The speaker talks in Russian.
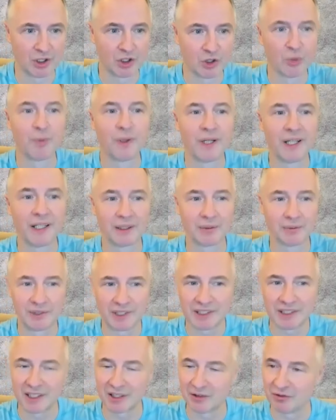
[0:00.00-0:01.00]
Но при этом
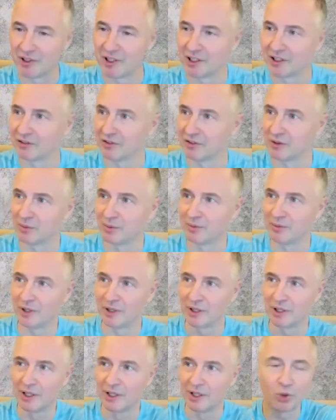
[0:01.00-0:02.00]
здесь конфликтов,
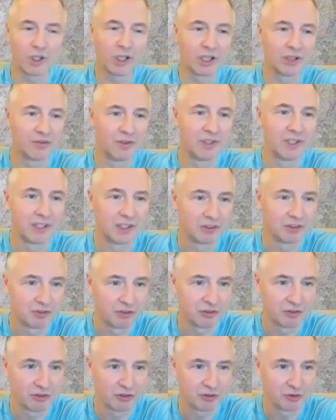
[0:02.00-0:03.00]
например, 100 конфликтов
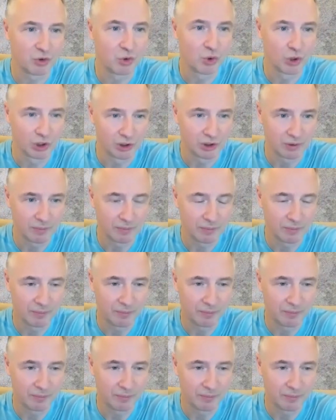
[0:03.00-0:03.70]
в год,